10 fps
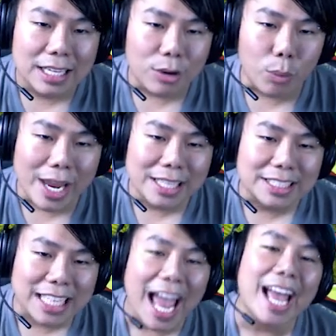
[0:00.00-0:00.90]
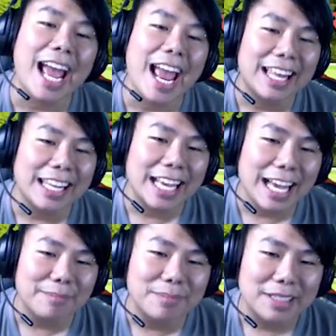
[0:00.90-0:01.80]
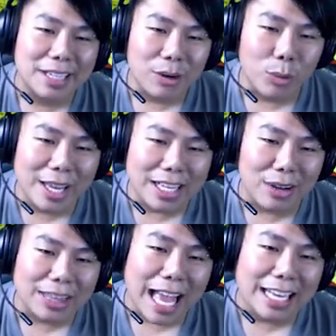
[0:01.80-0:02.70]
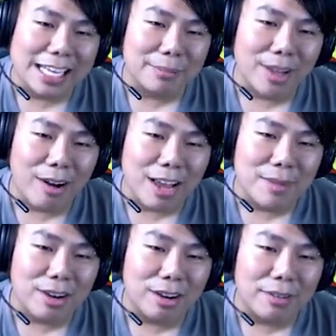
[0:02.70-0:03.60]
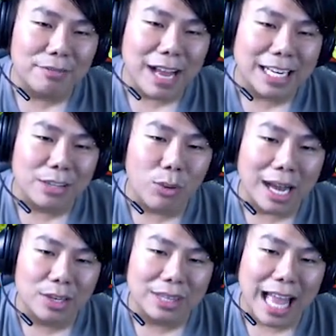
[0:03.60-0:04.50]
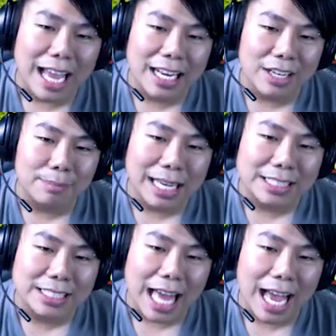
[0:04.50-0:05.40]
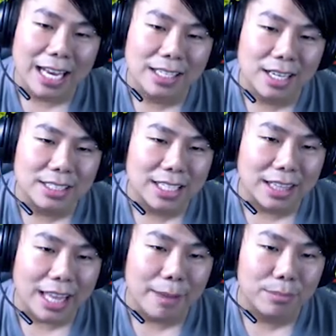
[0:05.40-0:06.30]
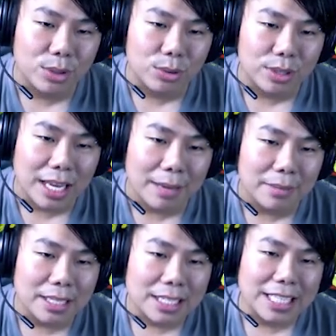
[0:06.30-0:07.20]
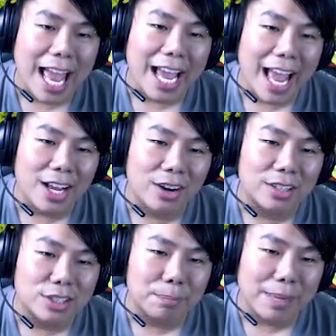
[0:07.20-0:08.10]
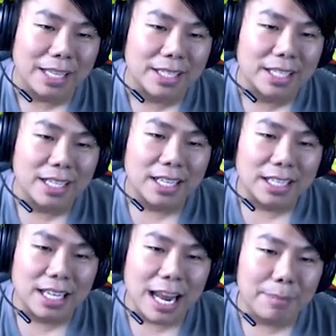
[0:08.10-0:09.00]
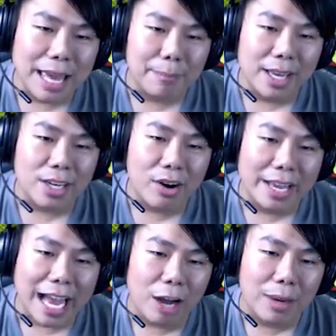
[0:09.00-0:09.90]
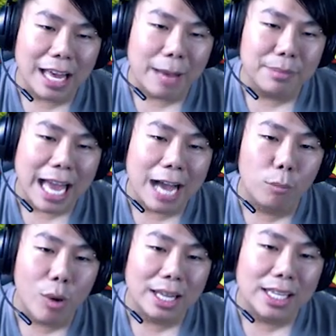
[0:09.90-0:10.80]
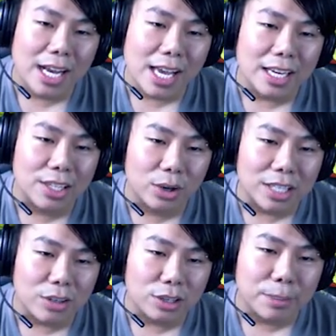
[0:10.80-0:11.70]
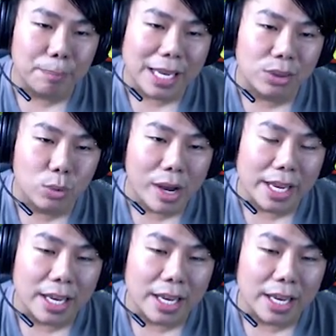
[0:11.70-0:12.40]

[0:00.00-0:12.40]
ควีนแช่แข็งเลยครับควีนเขาตายเรียบร้อยมังกรไฟฟ้าด้านขวาเราตายแล้วนะครับด้านซ้ายเลือดยังเต็มอยู่นะครับแช่แข็งก่อนแล้วแชมเปี้ยนนะครับเก็บให้หน่อยเข้ามาแล้วครับยาม่วงเลยโดนทั้งรถแชมเปี้ยนด้วย